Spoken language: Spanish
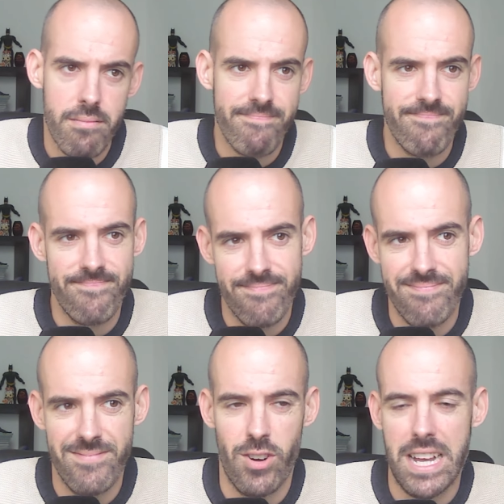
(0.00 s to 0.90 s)

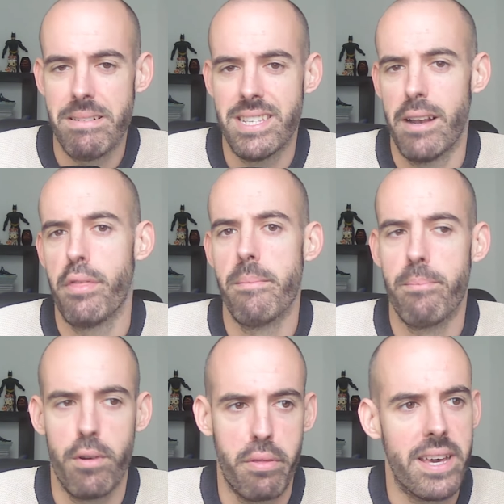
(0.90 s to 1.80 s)
Mm, no acabes al
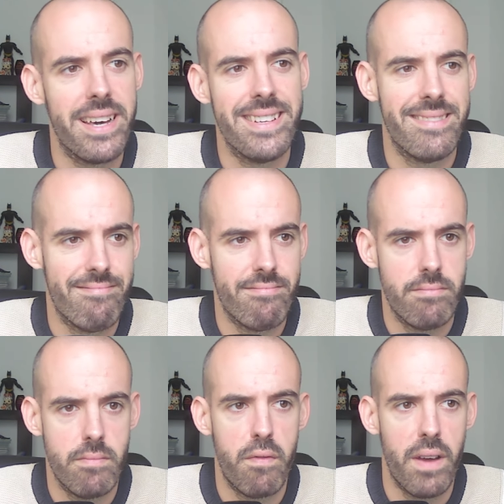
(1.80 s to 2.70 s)

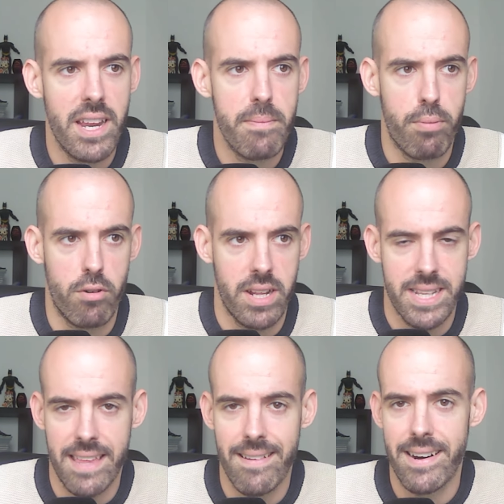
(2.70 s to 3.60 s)
100% feliz porque
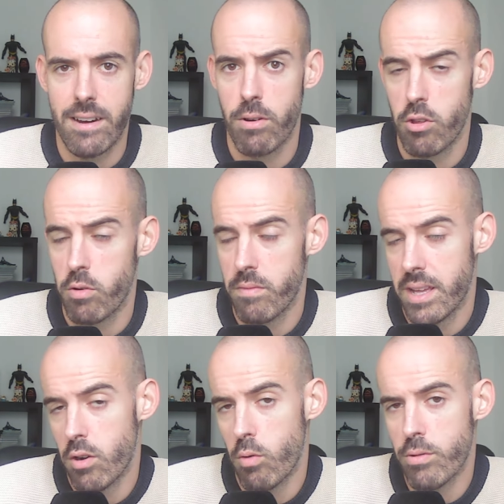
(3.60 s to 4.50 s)
te queda el recuerdo
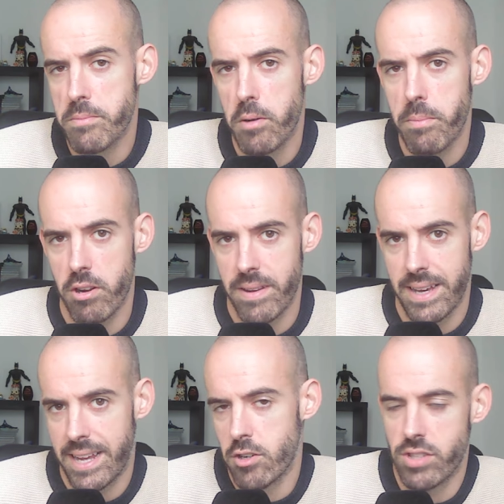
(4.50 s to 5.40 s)
de lo último, pero es
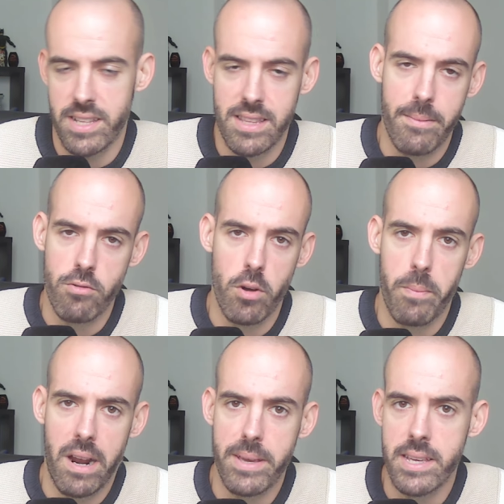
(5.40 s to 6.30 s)
verdad que los 30 minutos
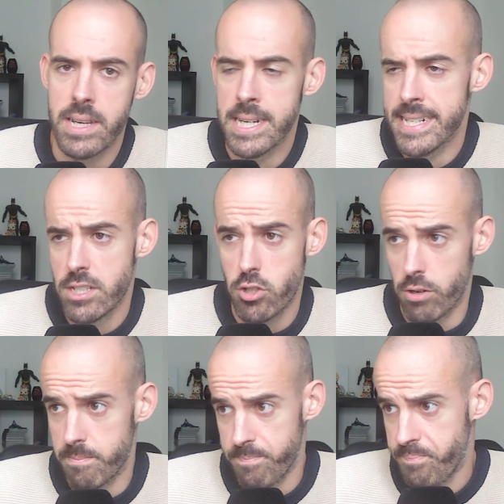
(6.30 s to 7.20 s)
para mí
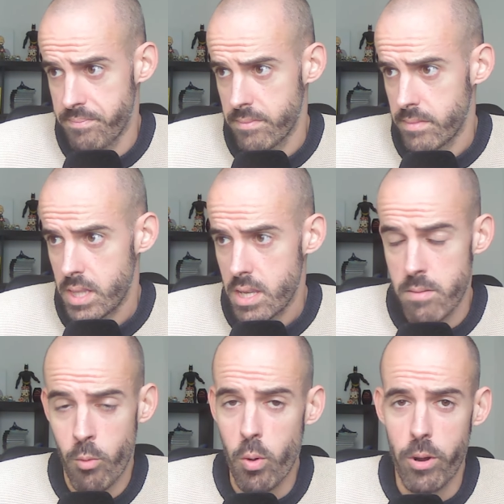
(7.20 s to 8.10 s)
son
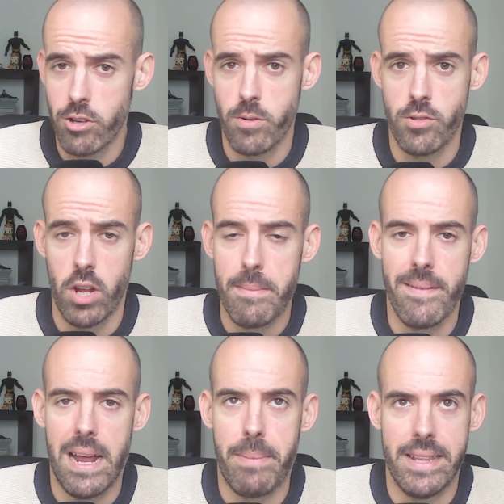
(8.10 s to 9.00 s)
muy bueno, sobre todo la
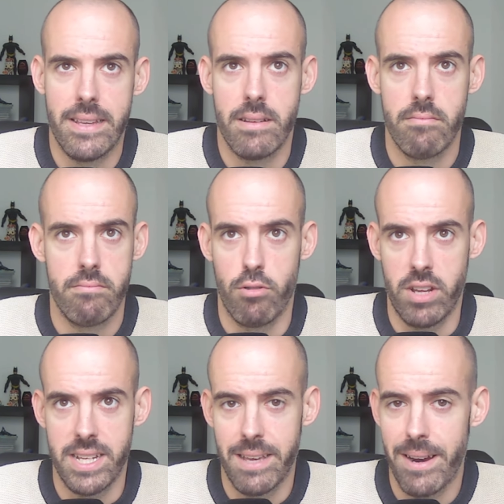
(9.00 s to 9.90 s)
primera parte,
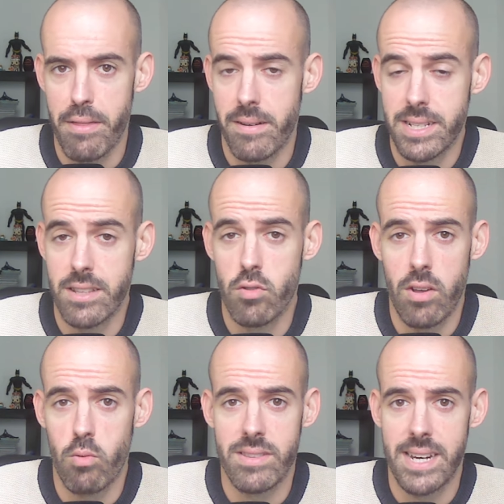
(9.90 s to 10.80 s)
porque es que Valencia Vázquez no
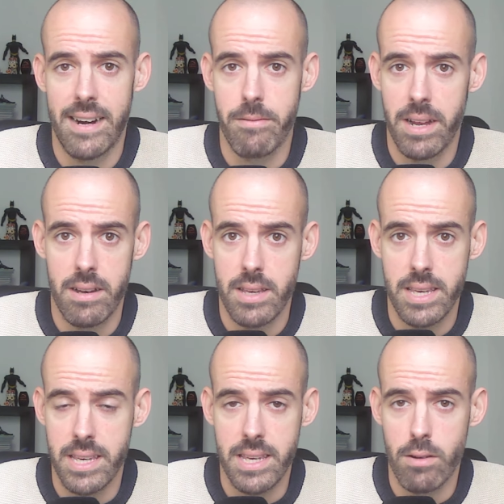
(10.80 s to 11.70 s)
encuentra rival.
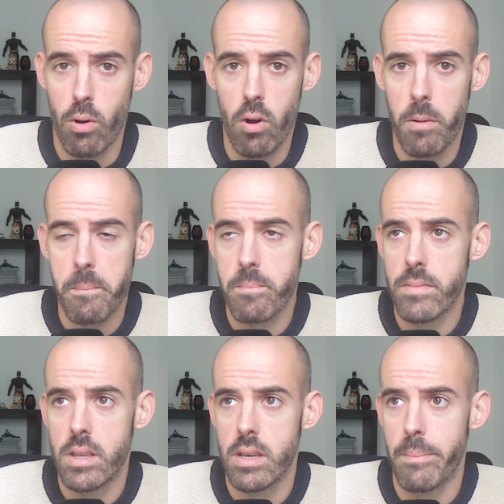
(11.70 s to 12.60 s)
Y luego,
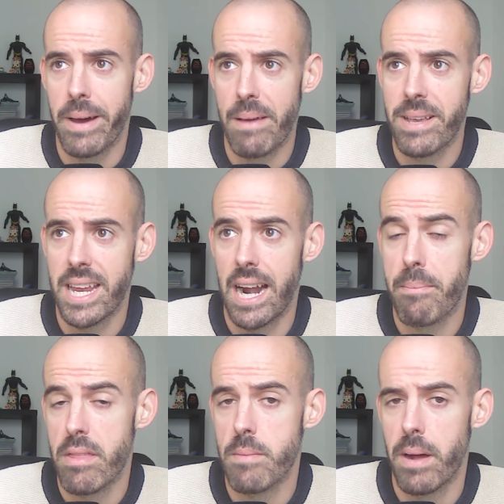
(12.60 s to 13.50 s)
eh, para mí que era la
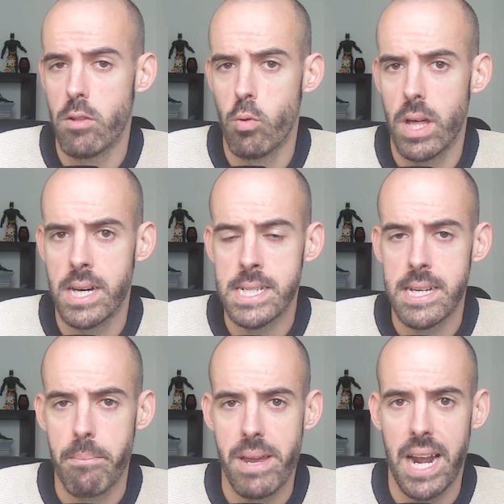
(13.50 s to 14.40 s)
principal duda,
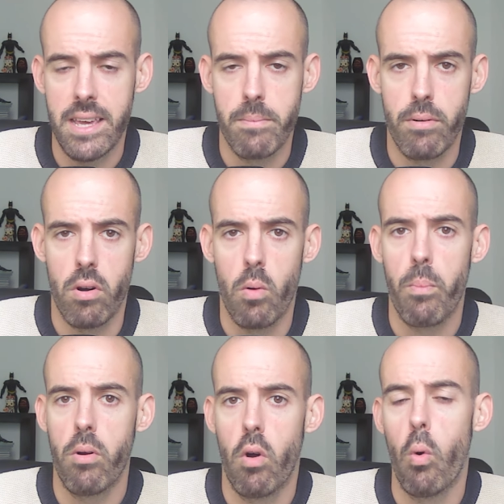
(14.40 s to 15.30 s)
ver al equipo un
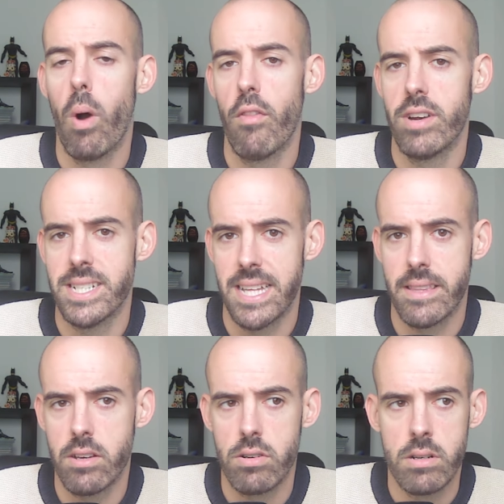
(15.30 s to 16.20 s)
poco jugando en
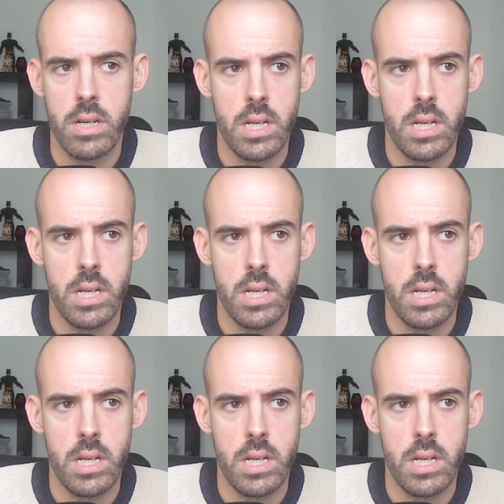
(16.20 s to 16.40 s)
estático.